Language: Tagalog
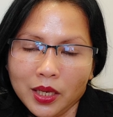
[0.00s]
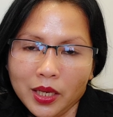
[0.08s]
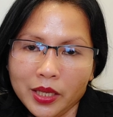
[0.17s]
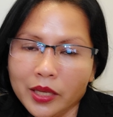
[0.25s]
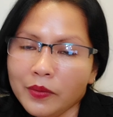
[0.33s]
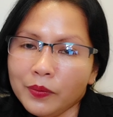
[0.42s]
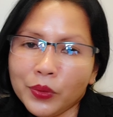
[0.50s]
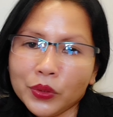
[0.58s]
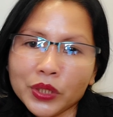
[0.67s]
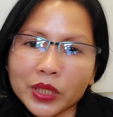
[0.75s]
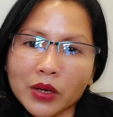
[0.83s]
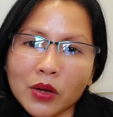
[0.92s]

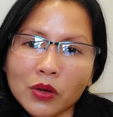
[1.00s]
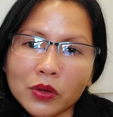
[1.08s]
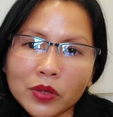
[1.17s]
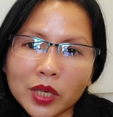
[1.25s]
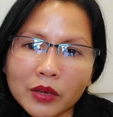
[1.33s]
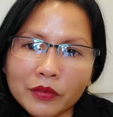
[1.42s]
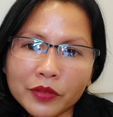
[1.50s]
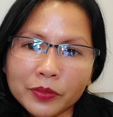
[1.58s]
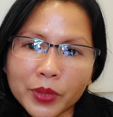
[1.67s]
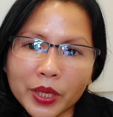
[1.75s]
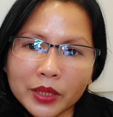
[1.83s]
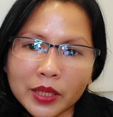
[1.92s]
ini-impose ng Hong Kong
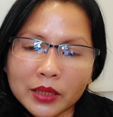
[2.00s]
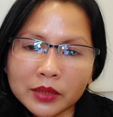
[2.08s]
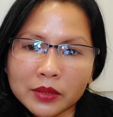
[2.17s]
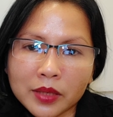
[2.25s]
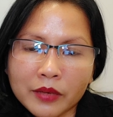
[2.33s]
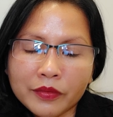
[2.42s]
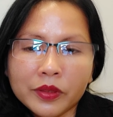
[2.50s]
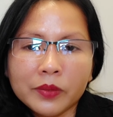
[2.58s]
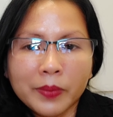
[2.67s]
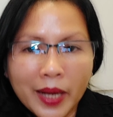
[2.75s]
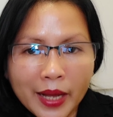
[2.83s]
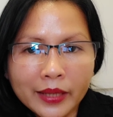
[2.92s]
government ang travel
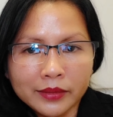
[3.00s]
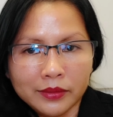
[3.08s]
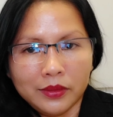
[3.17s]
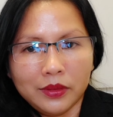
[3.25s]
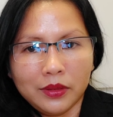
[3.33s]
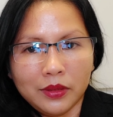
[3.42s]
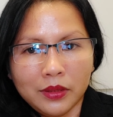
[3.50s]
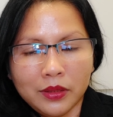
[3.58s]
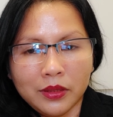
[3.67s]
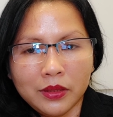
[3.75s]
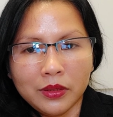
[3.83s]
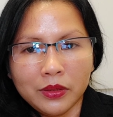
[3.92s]
ban.
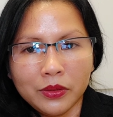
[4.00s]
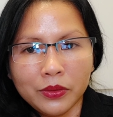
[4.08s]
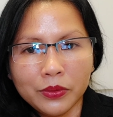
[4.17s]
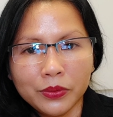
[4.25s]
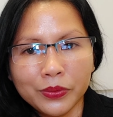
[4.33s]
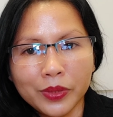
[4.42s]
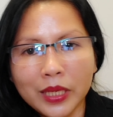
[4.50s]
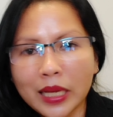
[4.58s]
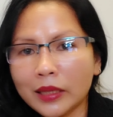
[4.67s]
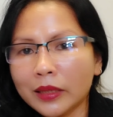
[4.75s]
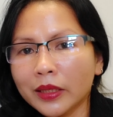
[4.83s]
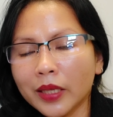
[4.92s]

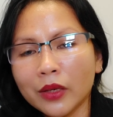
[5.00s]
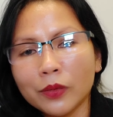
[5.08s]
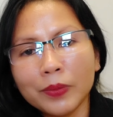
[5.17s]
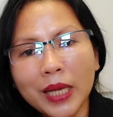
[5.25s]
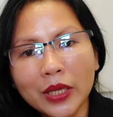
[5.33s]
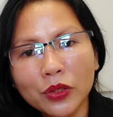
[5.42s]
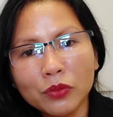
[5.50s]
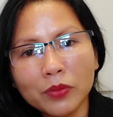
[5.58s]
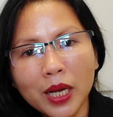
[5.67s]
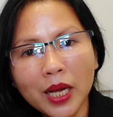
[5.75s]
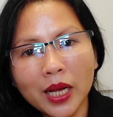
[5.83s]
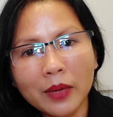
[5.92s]
Walang eroplanong
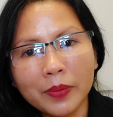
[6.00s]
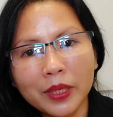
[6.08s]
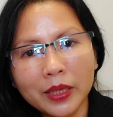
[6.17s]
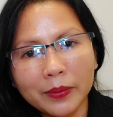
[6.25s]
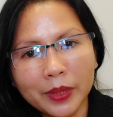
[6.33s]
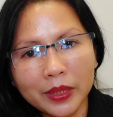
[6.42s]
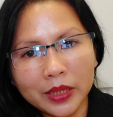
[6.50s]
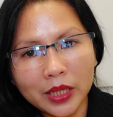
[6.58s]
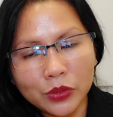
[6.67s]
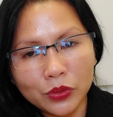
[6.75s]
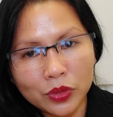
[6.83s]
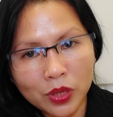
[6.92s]
makakapaglapag
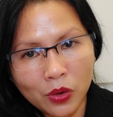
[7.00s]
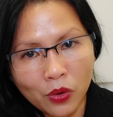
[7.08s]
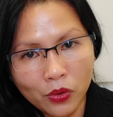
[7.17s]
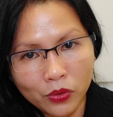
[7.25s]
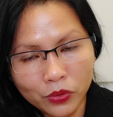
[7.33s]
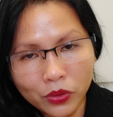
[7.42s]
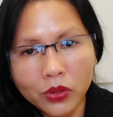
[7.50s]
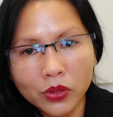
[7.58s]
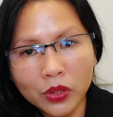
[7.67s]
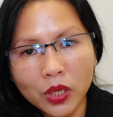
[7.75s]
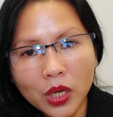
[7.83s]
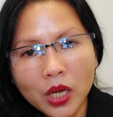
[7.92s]
dito sa Hong
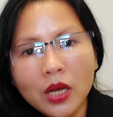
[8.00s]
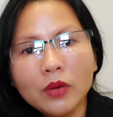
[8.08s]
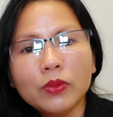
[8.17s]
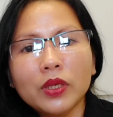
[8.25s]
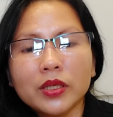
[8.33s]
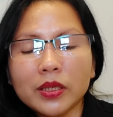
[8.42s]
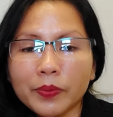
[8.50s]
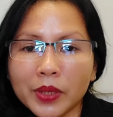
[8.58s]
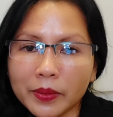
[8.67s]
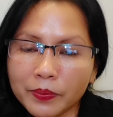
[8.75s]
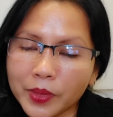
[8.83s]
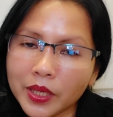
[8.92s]
Kong, mula sa
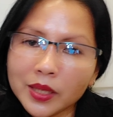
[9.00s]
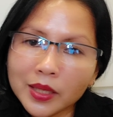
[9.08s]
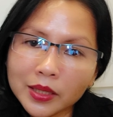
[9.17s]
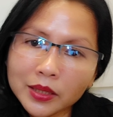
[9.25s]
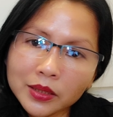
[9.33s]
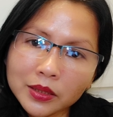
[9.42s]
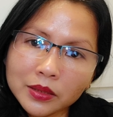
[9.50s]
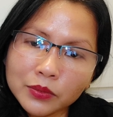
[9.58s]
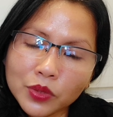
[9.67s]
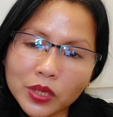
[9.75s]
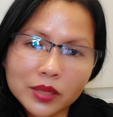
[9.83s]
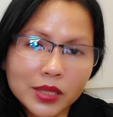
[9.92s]
Pilipinas,
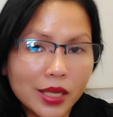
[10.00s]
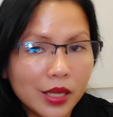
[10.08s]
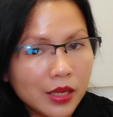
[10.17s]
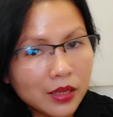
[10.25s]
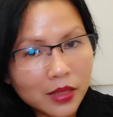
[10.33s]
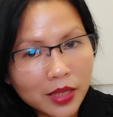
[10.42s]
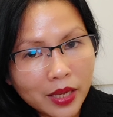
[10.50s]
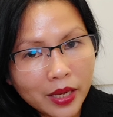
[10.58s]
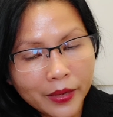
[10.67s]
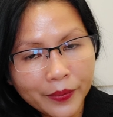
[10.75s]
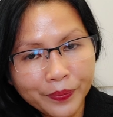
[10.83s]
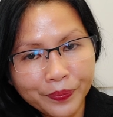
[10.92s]
mula sa India,